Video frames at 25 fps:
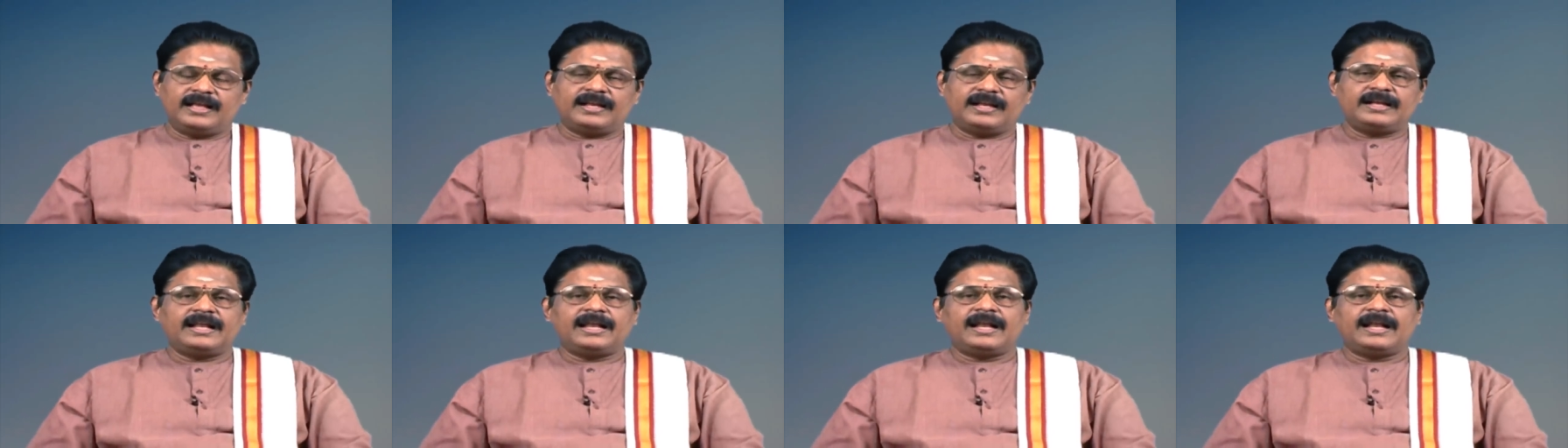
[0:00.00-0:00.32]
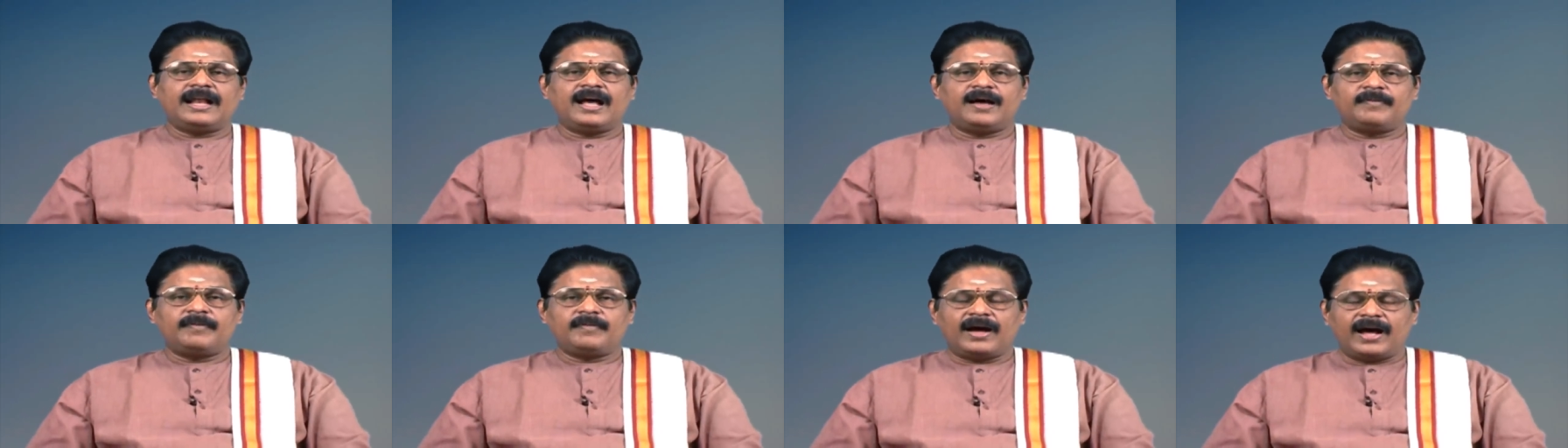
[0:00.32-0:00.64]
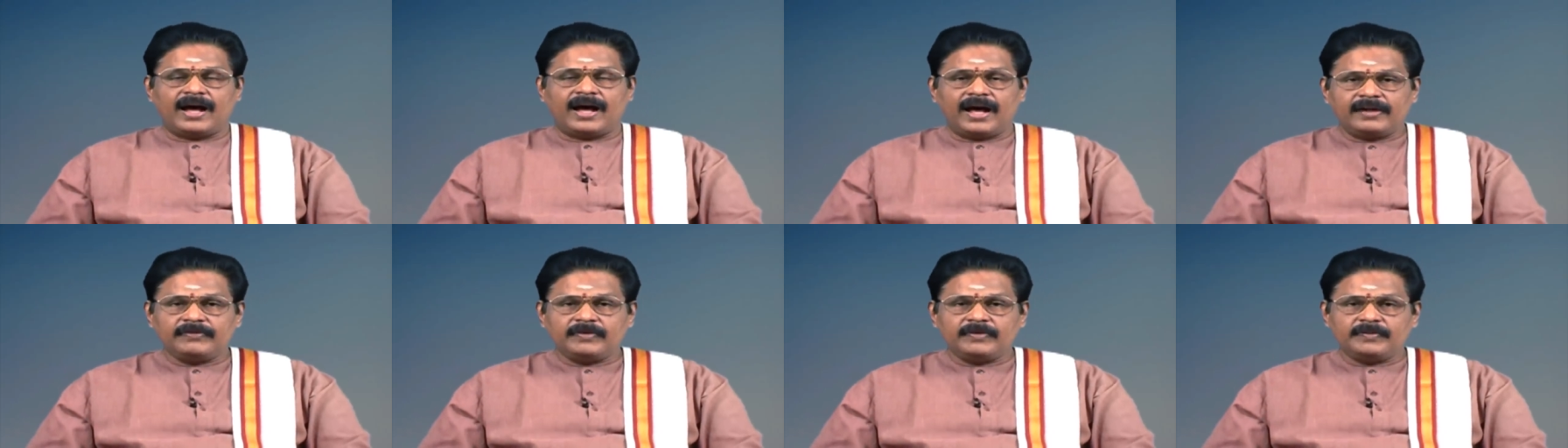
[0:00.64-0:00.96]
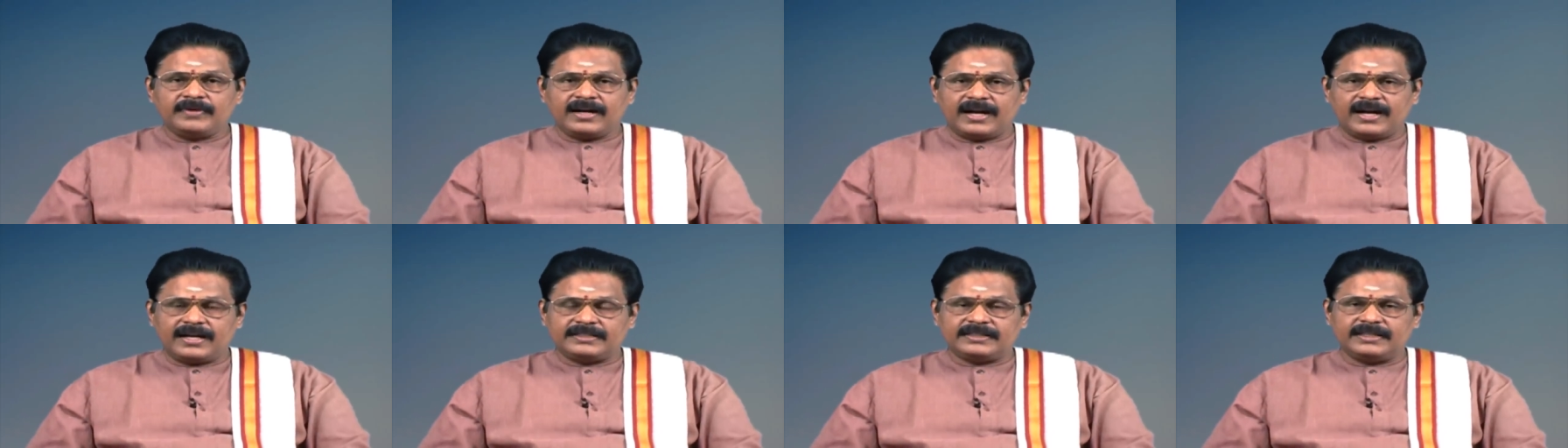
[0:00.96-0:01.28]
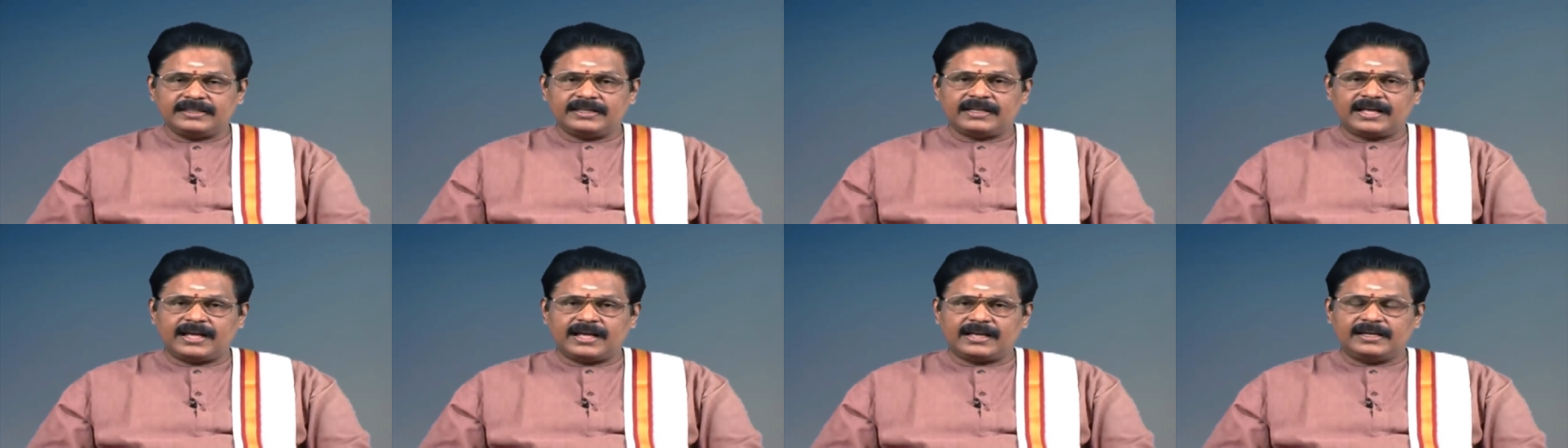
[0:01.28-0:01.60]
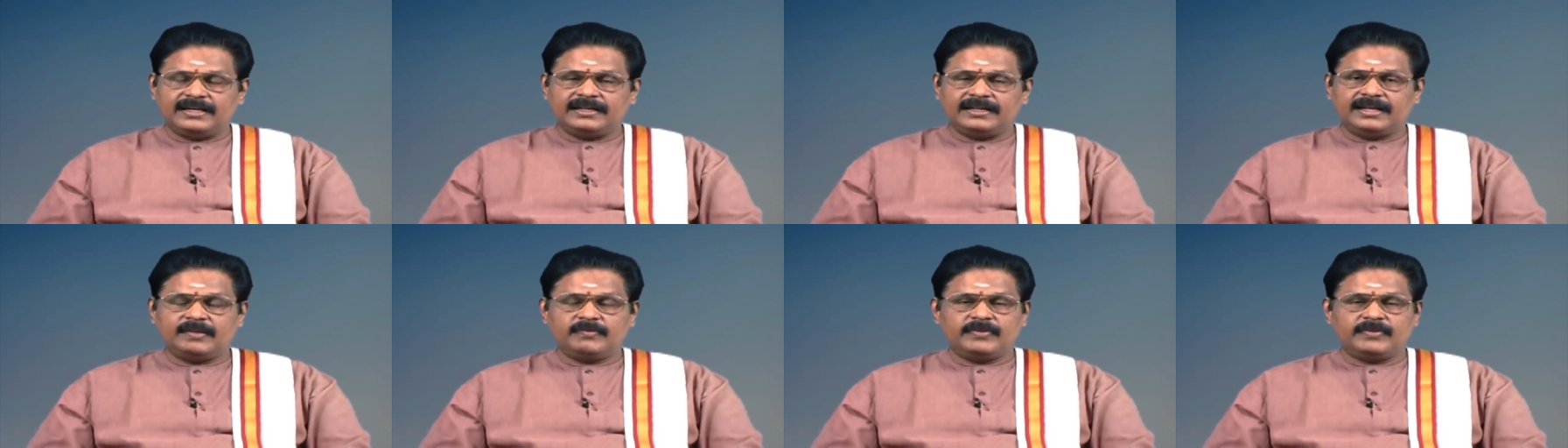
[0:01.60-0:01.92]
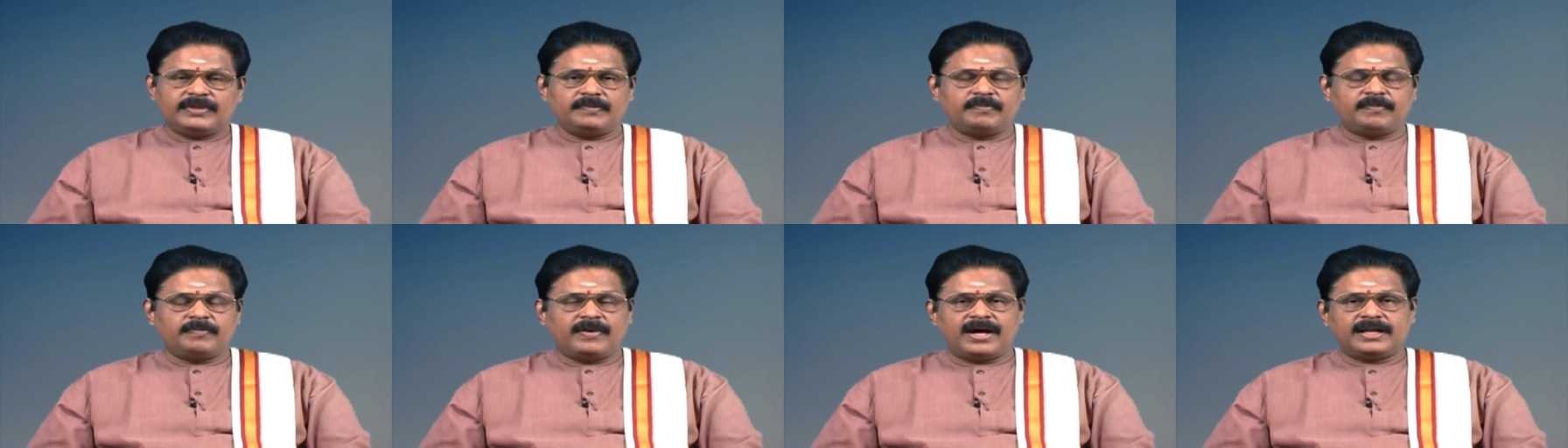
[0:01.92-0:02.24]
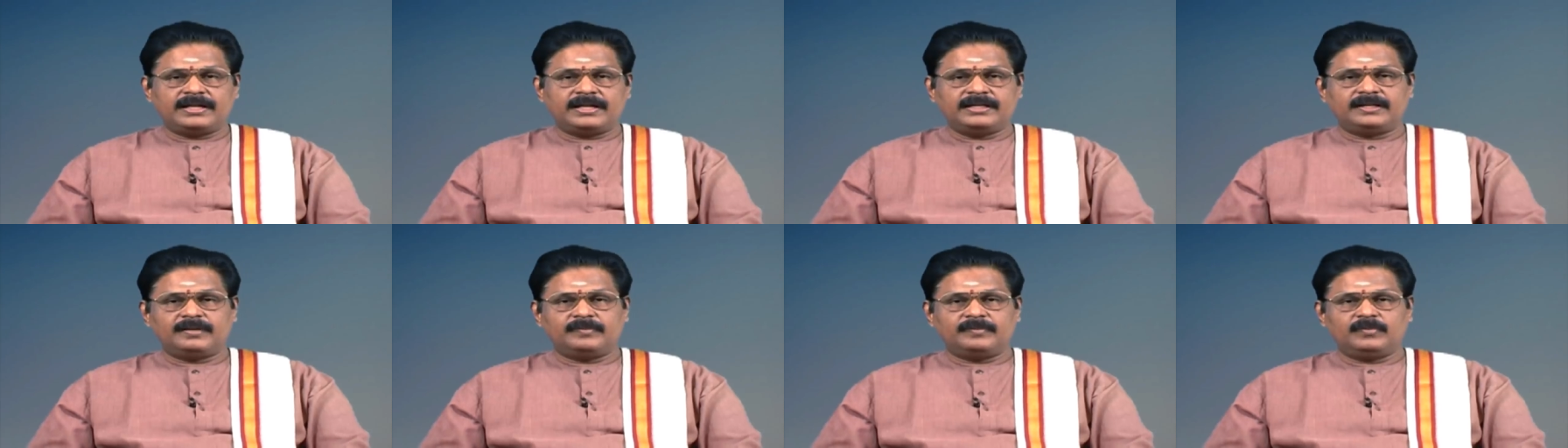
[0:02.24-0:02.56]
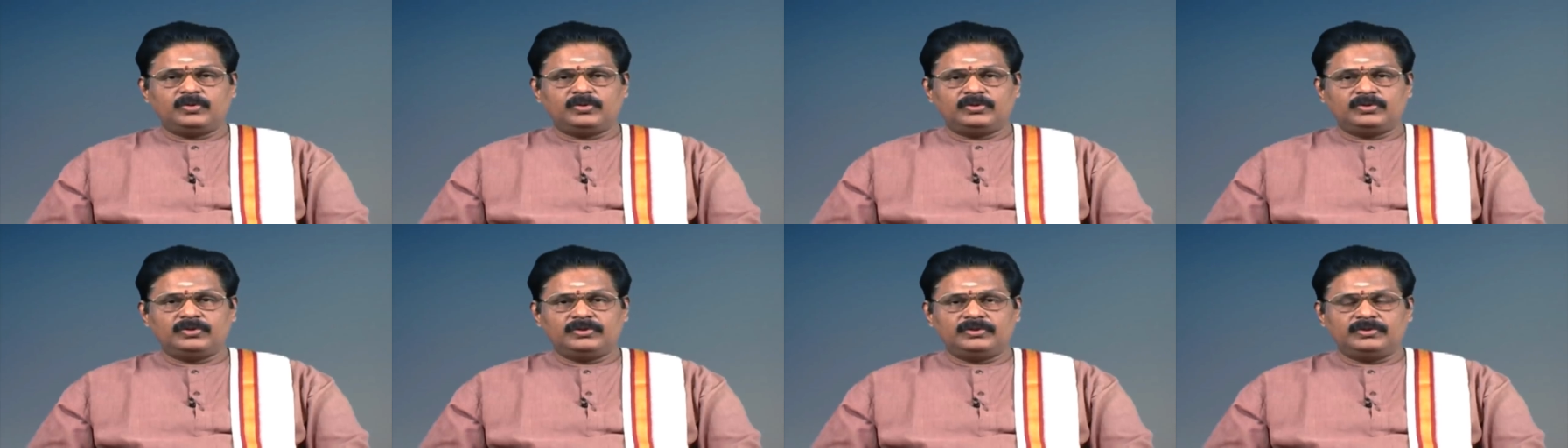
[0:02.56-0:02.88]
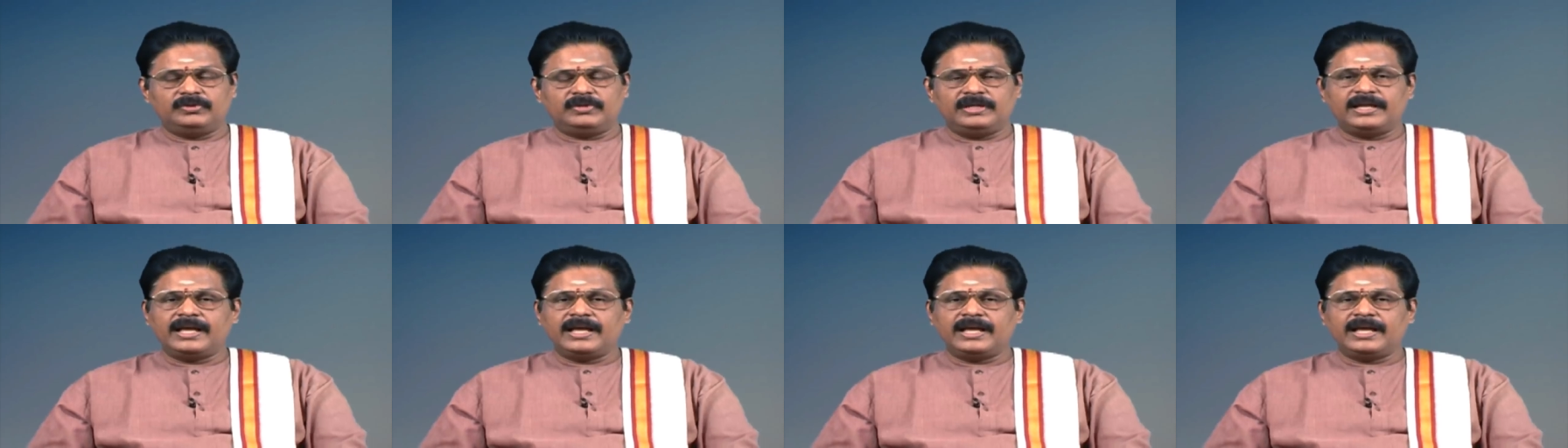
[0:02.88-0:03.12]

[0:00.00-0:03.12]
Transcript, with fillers: என்றெல்லாம் ஆர்வம் காட்டுகிறார்கள் என்பதை பார்க்கிற போது